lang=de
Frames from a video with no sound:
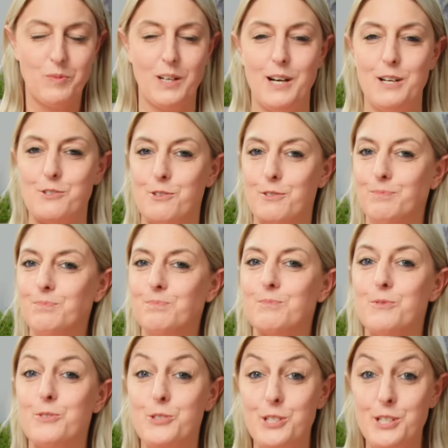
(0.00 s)
Also
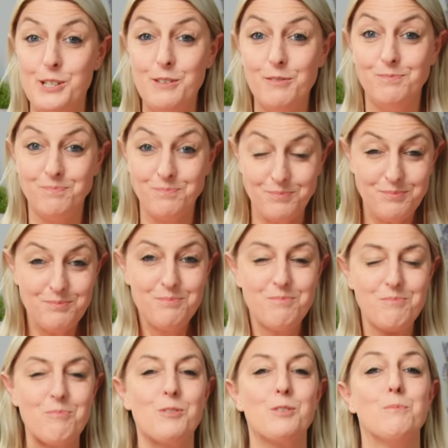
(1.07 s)
die
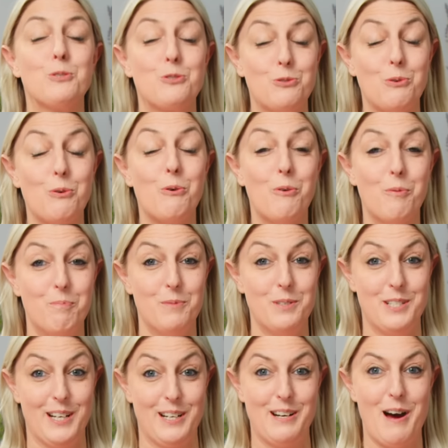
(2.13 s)
musst du
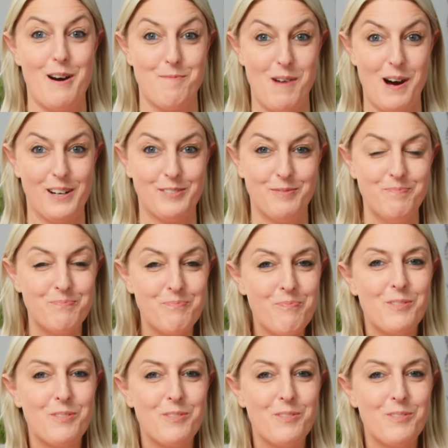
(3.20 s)
unbedingt nachmachen.